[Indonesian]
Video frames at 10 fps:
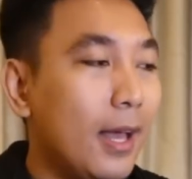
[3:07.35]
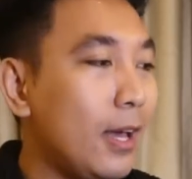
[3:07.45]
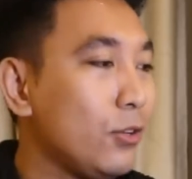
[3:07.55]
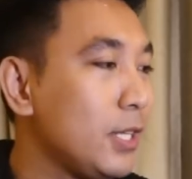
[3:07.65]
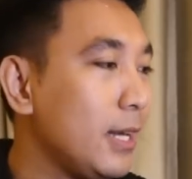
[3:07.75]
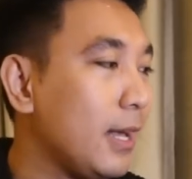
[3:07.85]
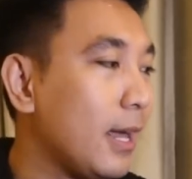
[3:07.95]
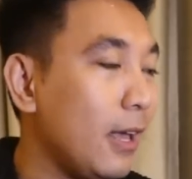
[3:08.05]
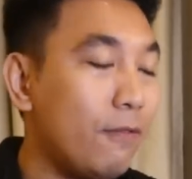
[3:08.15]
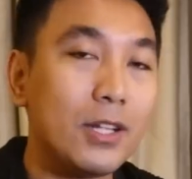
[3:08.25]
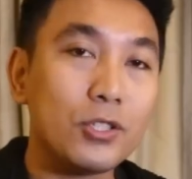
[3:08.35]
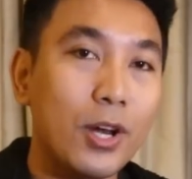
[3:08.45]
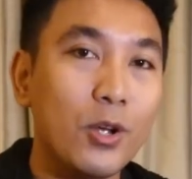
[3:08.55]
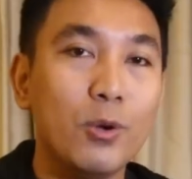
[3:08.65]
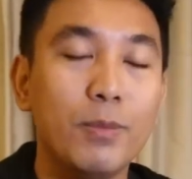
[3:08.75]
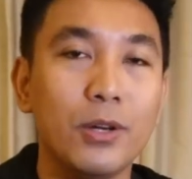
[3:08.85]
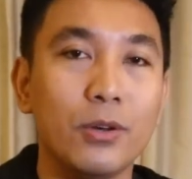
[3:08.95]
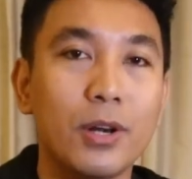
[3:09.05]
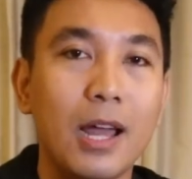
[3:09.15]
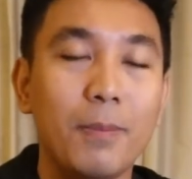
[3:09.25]
Harusnya dengan level seorang
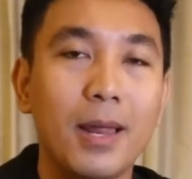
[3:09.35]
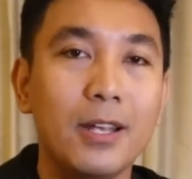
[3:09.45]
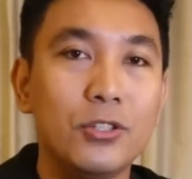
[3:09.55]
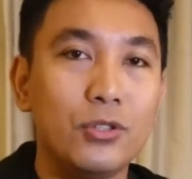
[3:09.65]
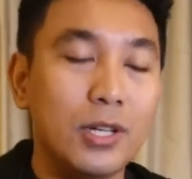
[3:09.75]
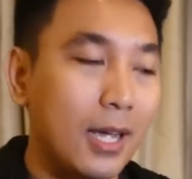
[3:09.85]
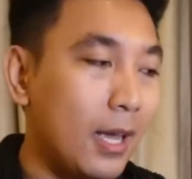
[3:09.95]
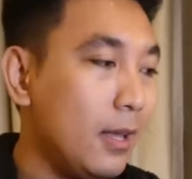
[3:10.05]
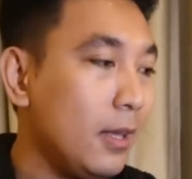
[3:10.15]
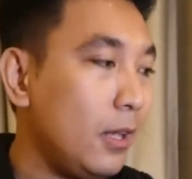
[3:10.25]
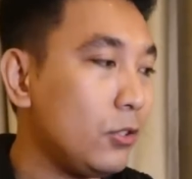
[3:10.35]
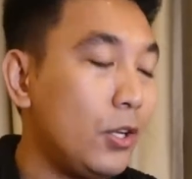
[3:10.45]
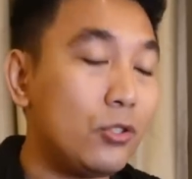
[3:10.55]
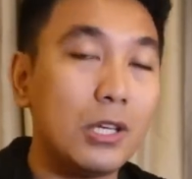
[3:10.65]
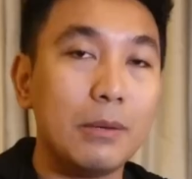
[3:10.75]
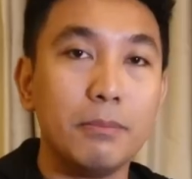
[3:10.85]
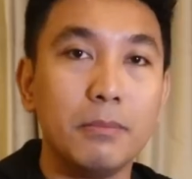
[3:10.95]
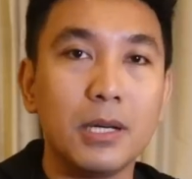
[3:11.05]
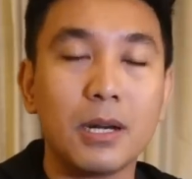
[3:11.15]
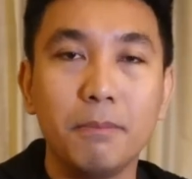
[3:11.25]
gubernur, apalagi juga isu ini sudah
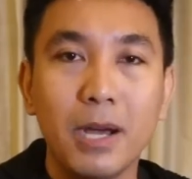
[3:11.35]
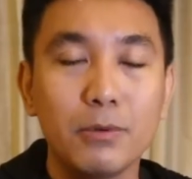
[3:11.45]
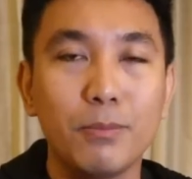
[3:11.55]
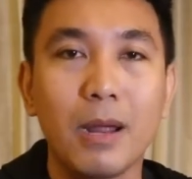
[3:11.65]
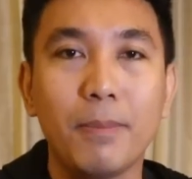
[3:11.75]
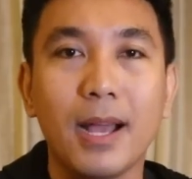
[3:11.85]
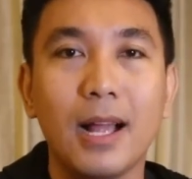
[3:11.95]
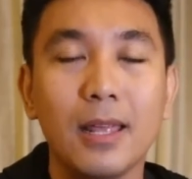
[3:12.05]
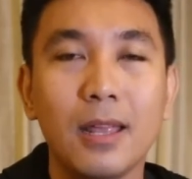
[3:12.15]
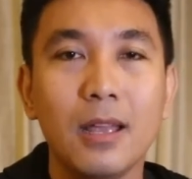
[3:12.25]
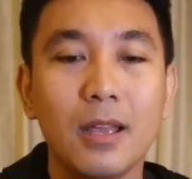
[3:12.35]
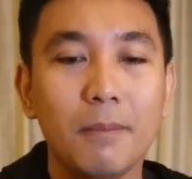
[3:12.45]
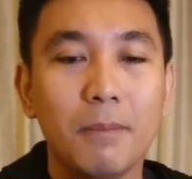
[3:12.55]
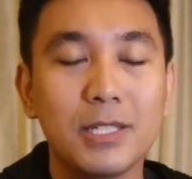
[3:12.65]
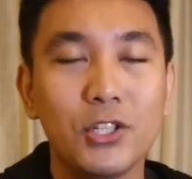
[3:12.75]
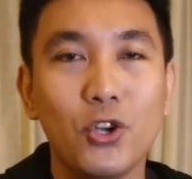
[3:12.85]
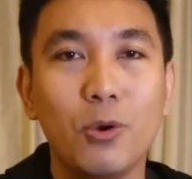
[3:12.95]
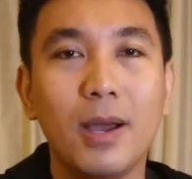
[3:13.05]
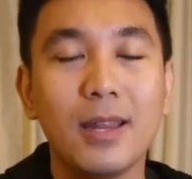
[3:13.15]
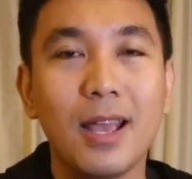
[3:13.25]
merebak beberapa kali, masa
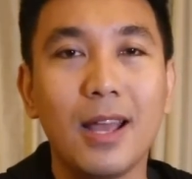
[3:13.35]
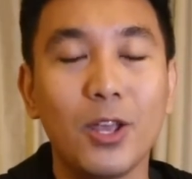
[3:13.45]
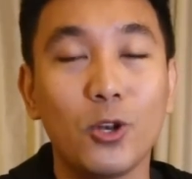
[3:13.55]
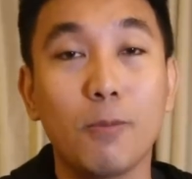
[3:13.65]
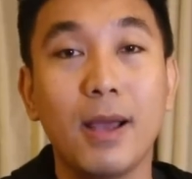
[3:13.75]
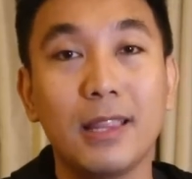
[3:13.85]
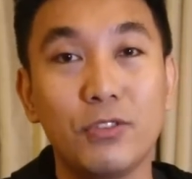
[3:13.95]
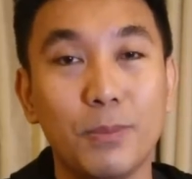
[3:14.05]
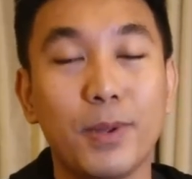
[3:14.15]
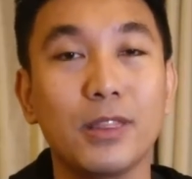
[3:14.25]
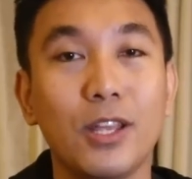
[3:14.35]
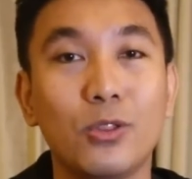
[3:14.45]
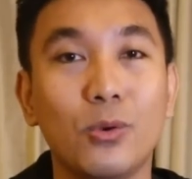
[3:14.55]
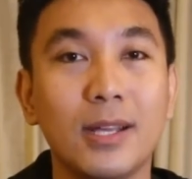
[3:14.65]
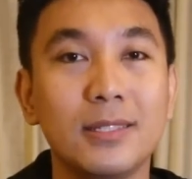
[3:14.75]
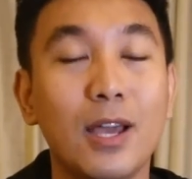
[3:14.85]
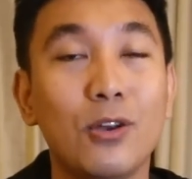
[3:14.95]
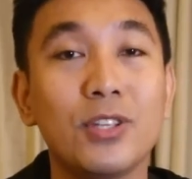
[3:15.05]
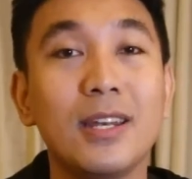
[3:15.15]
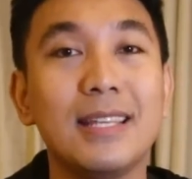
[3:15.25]
jawabannya hanya normatif seperti itu aja
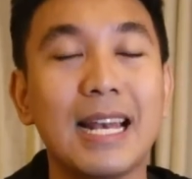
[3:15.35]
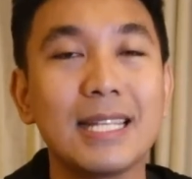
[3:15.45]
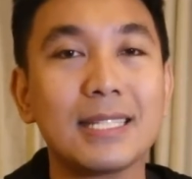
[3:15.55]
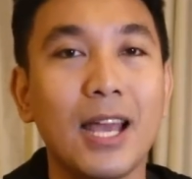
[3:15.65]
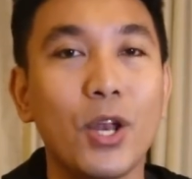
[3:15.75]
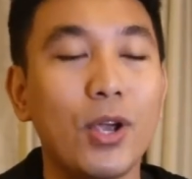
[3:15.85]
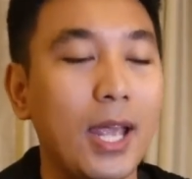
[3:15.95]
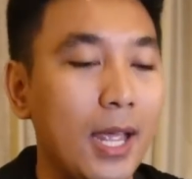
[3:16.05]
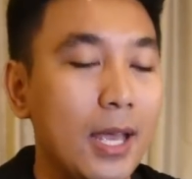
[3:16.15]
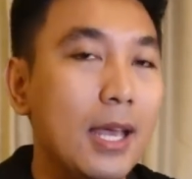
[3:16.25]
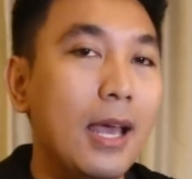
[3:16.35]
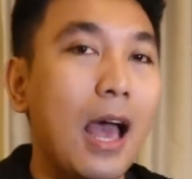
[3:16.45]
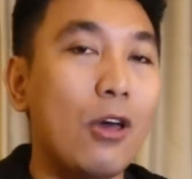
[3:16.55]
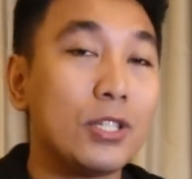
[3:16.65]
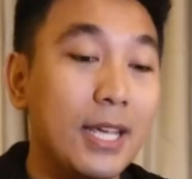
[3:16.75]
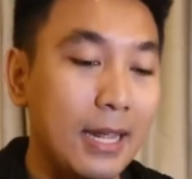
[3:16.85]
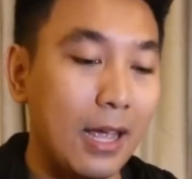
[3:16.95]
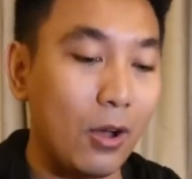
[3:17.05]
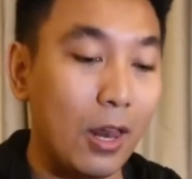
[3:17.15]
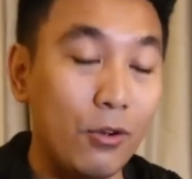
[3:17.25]
harusnya dijelaskan. Oke, okay, harusnya nih
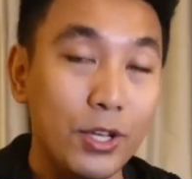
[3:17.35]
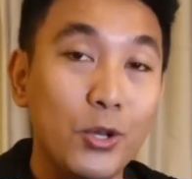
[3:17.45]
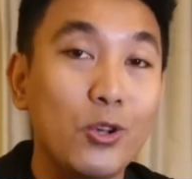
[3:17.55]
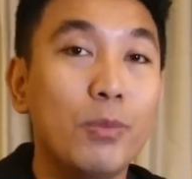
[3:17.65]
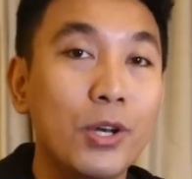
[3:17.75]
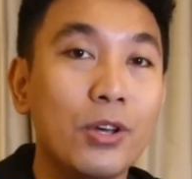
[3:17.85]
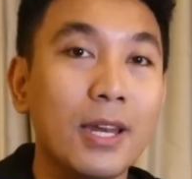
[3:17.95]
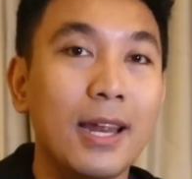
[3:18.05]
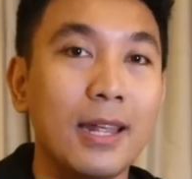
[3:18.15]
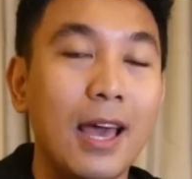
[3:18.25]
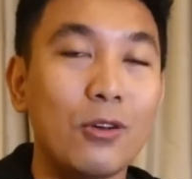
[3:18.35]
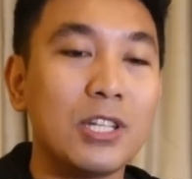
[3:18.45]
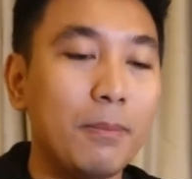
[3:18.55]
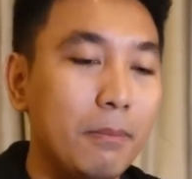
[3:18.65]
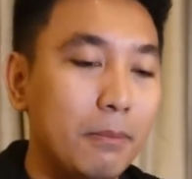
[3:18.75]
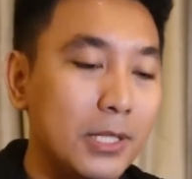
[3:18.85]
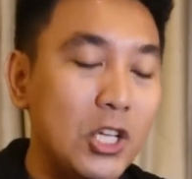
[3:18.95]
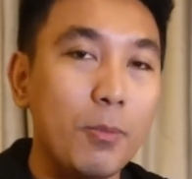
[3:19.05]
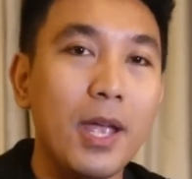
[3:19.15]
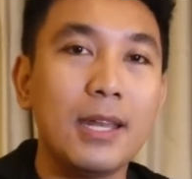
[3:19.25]
ya kalau aku jadi gubernurnya nih, harusnya
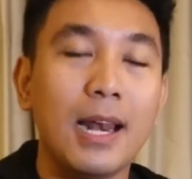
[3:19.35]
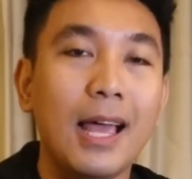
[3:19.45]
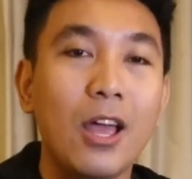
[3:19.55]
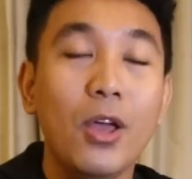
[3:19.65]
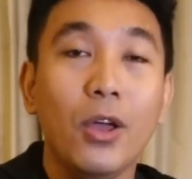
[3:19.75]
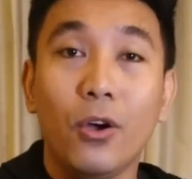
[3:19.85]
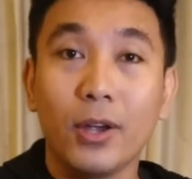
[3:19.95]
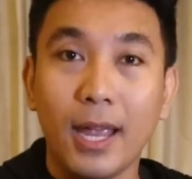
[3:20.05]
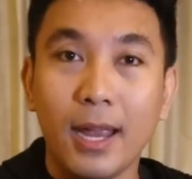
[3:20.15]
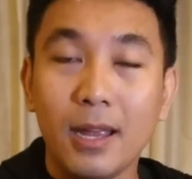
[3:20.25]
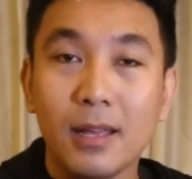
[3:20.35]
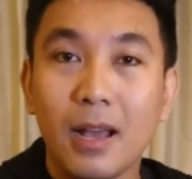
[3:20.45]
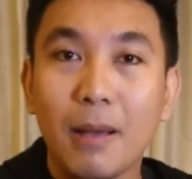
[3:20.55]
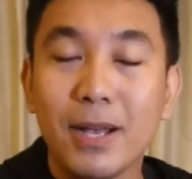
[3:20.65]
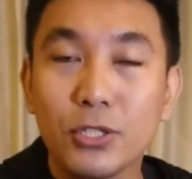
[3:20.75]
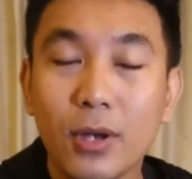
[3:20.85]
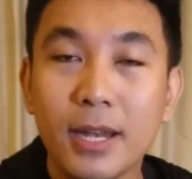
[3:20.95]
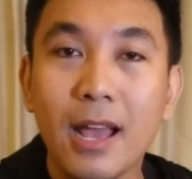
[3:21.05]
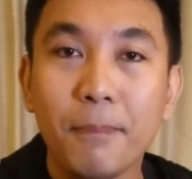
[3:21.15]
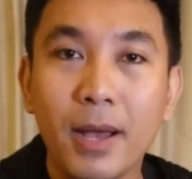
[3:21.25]
menjawabnya adalah oke. Okay,
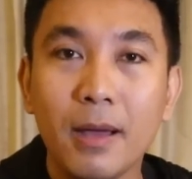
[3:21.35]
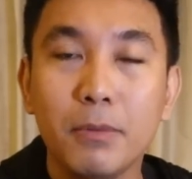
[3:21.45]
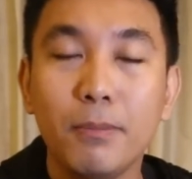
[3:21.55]
masukannya apa?